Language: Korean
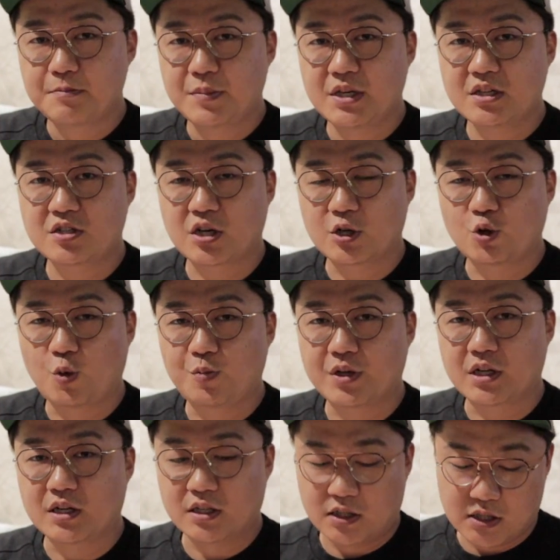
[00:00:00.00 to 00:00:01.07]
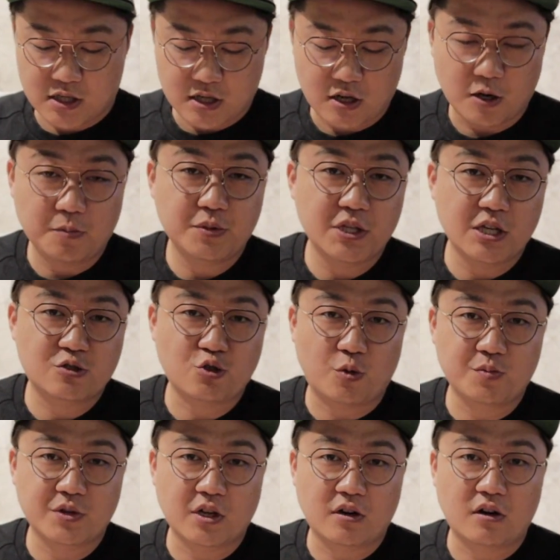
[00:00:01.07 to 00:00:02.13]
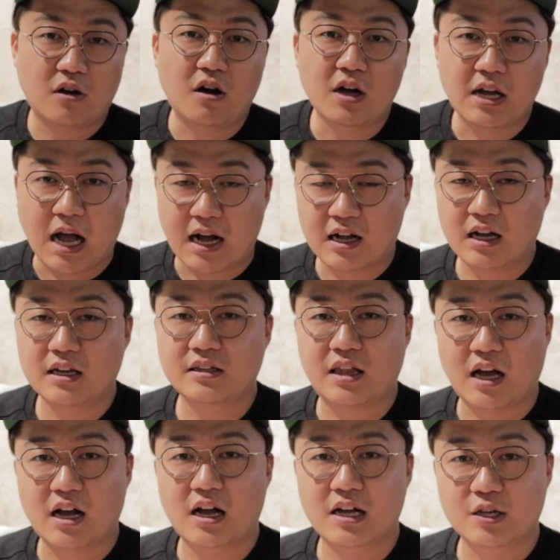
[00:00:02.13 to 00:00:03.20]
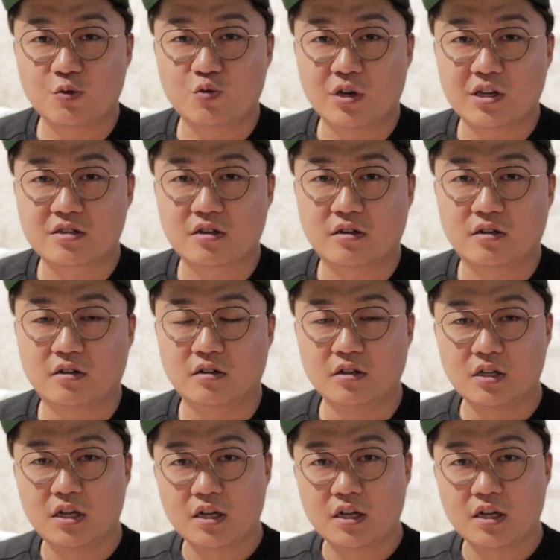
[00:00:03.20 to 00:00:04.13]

피처의 높이를 커피에 좀 더 가까이 다가가기 위해서